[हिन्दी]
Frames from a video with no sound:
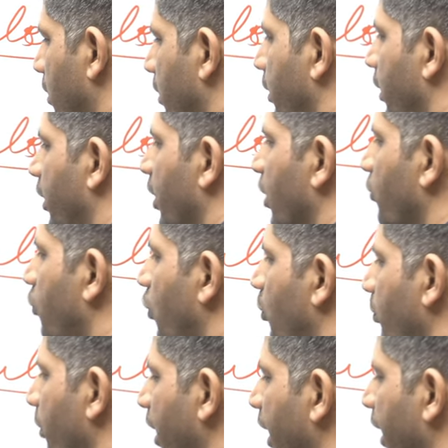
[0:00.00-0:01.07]
रिटर्न
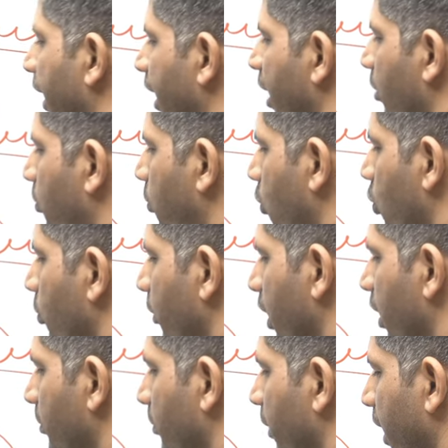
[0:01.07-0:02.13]
फॉर्म में एक बुक में
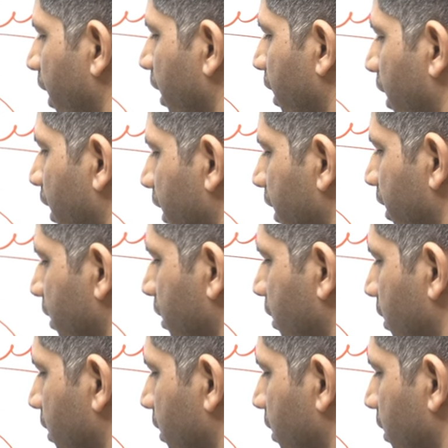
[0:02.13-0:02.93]
कंपाइल कर लिया